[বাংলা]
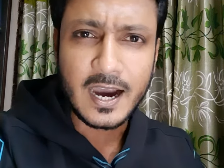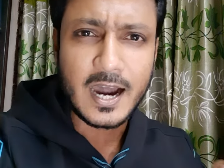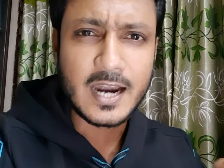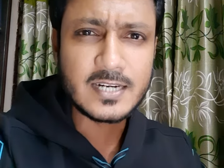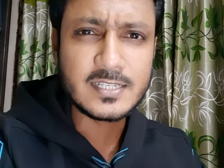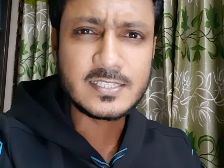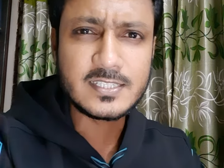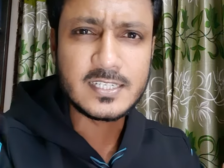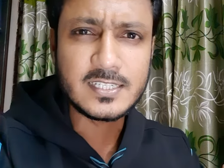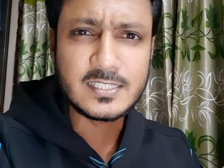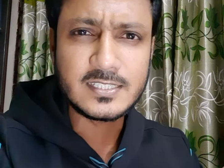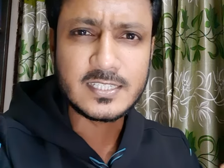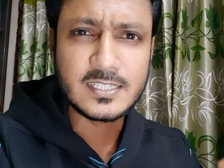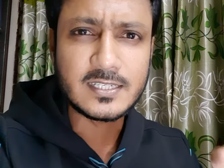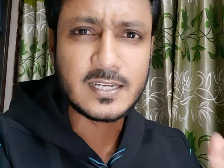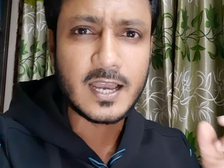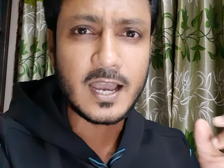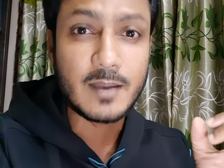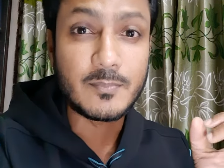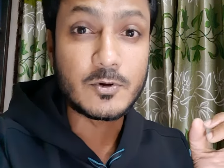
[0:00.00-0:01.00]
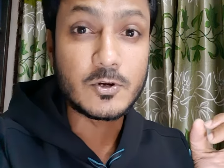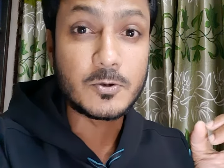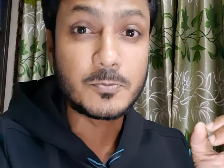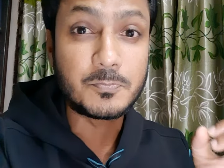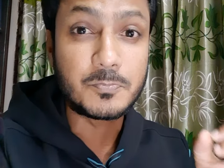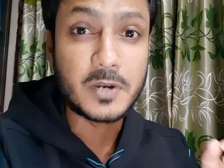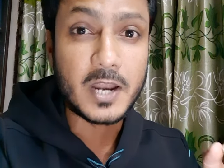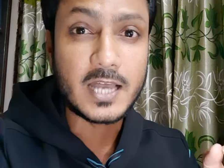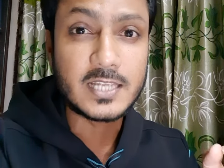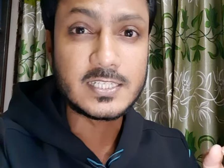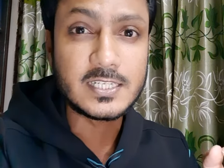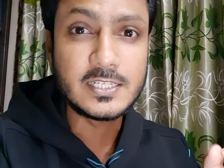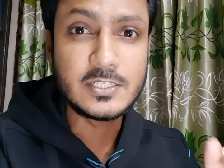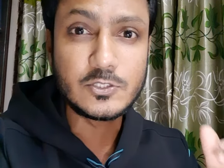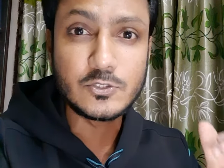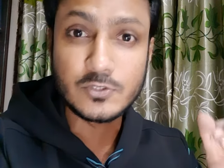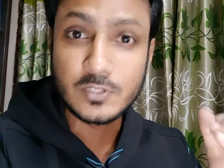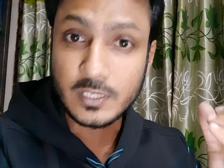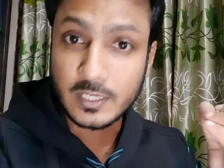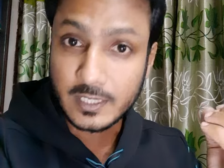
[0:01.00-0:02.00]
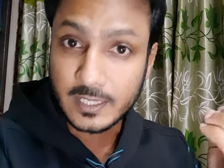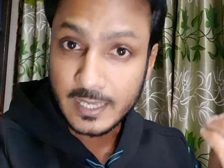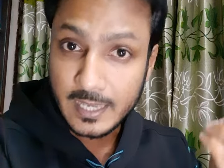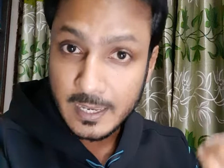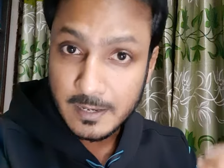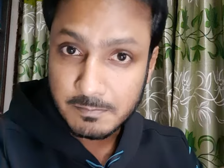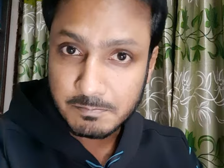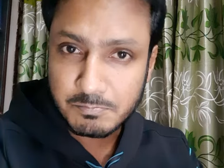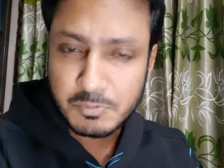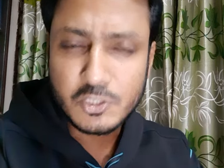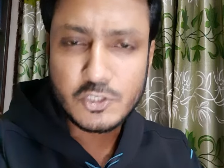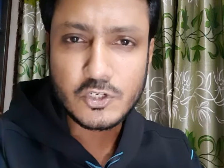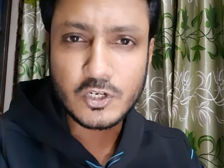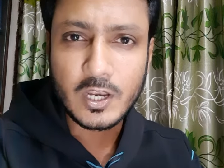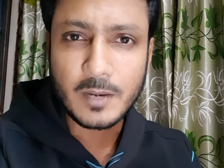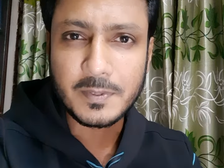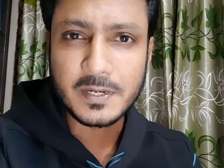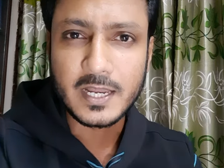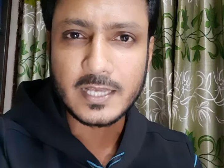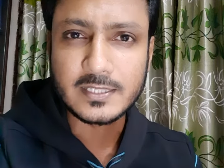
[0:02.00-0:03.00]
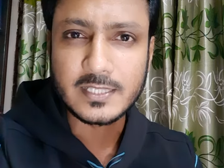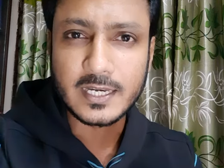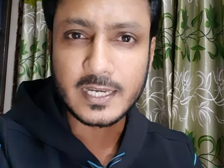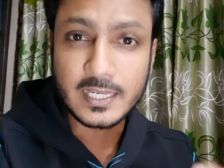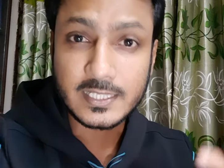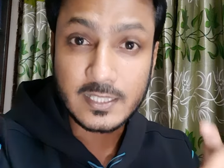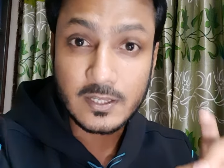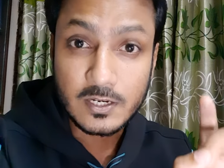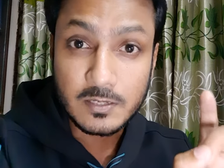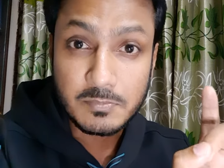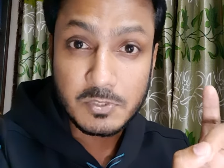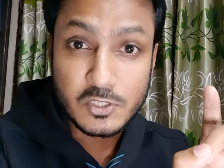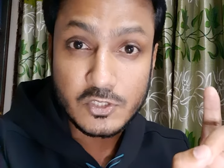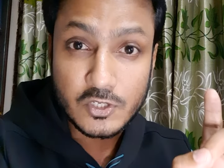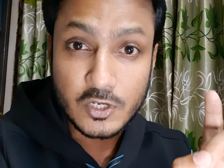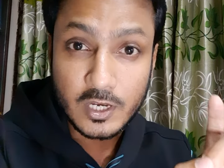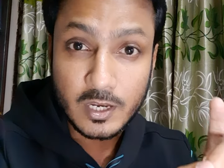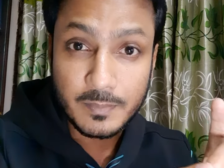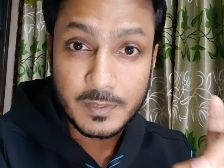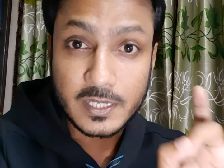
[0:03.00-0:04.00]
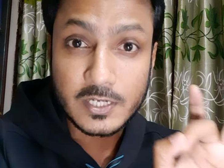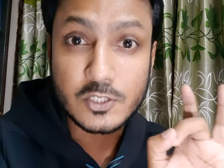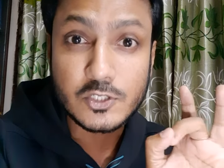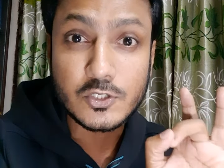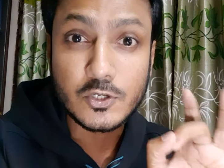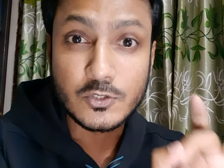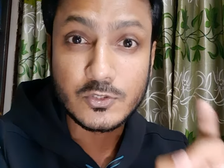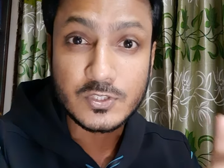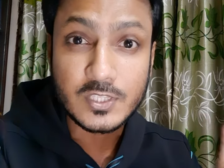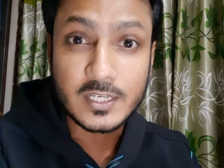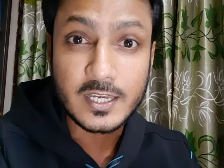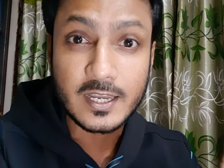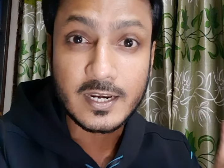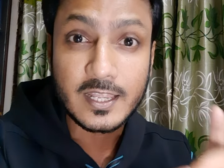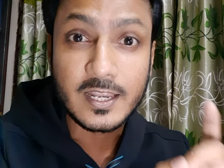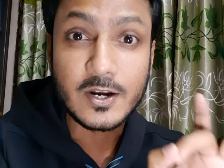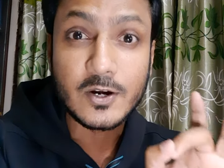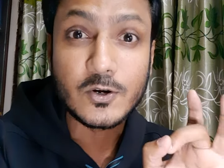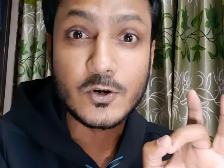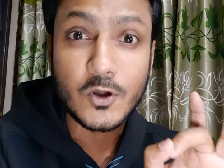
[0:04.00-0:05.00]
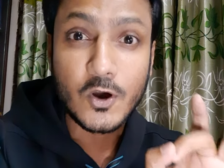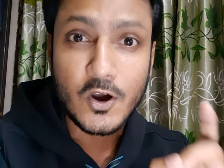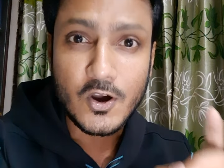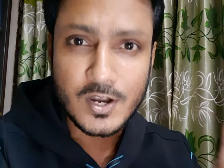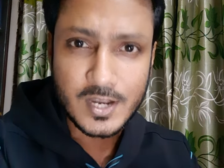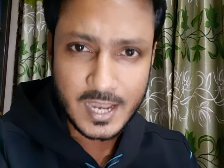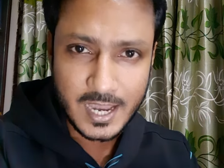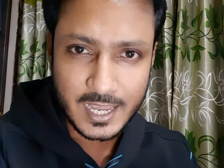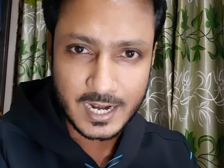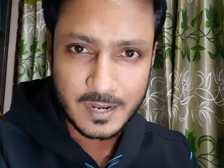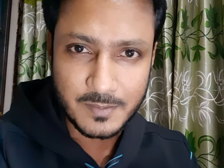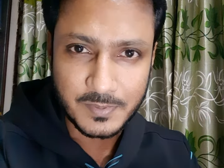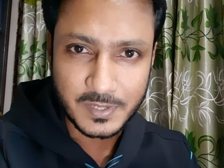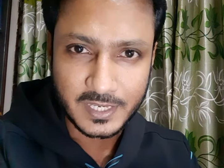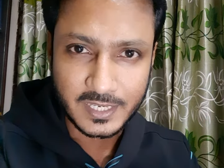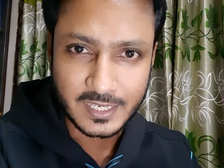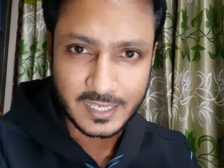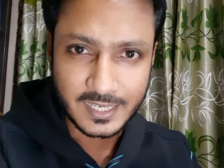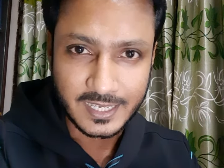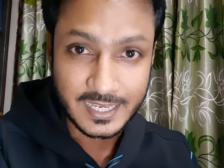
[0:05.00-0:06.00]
আর্জেন্টিনা এবং ব্রাজিল যদি বিশ্বকাপে না থাকে তাহলে বিশ্বকাপের সত্যিকারের রং হারাবে